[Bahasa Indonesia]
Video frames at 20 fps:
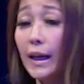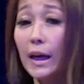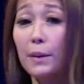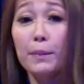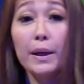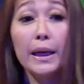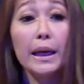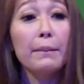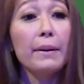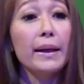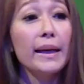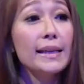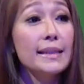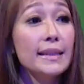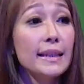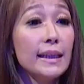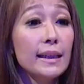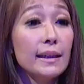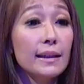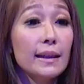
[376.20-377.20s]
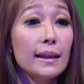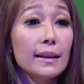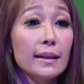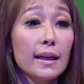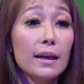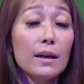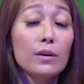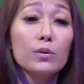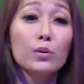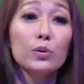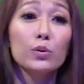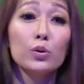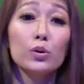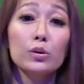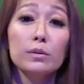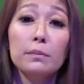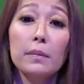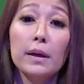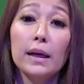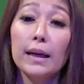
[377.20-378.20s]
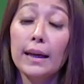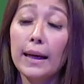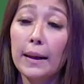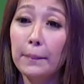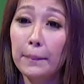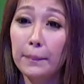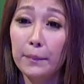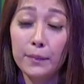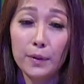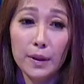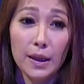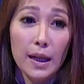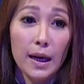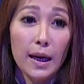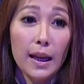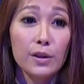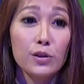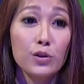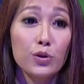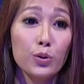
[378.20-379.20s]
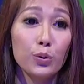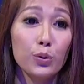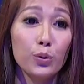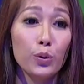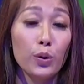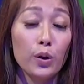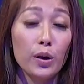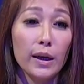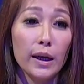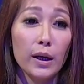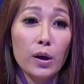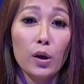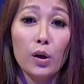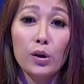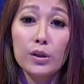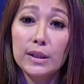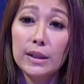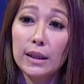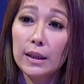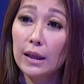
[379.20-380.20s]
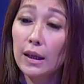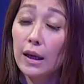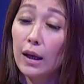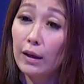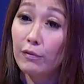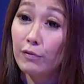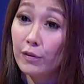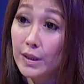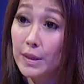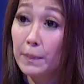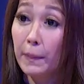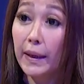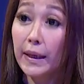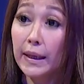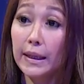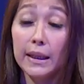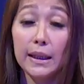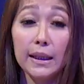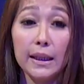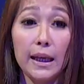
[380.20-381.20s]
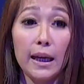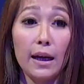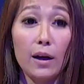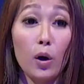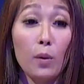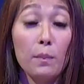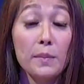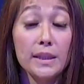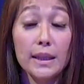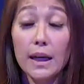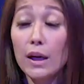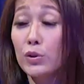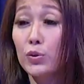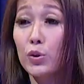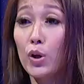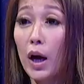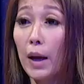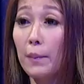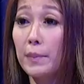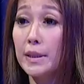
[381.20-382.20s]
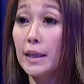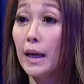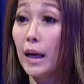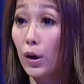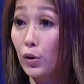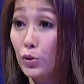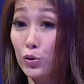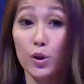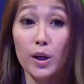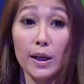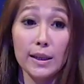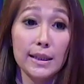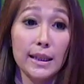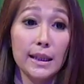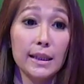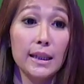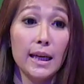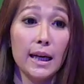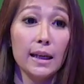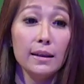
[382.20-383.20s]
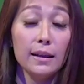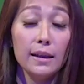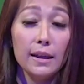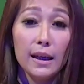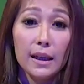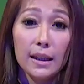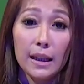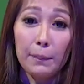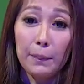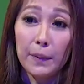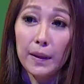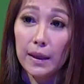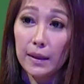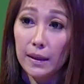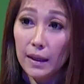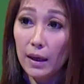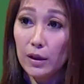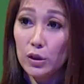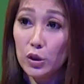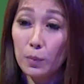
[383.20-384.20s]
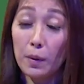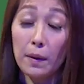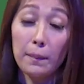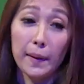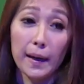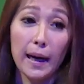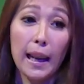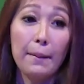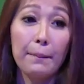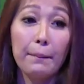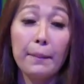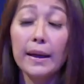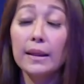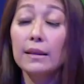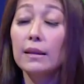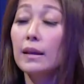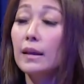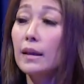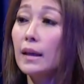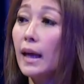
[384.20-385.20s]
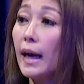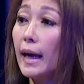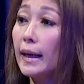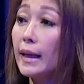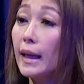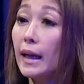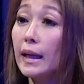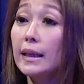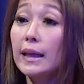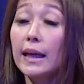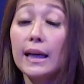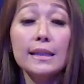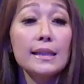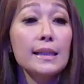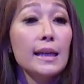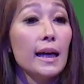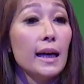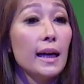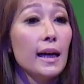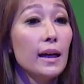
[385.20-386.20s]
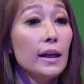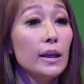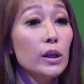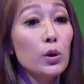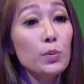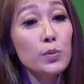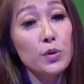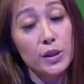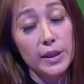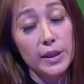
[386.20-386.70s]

Nah, bagaimana sih kita untuk mengerem laju ecological overspending ini ya? Kalau mencegah sudah nggak bisa karena sudah kejadian, tapi kita coba perlambat adalah dengan cara hidup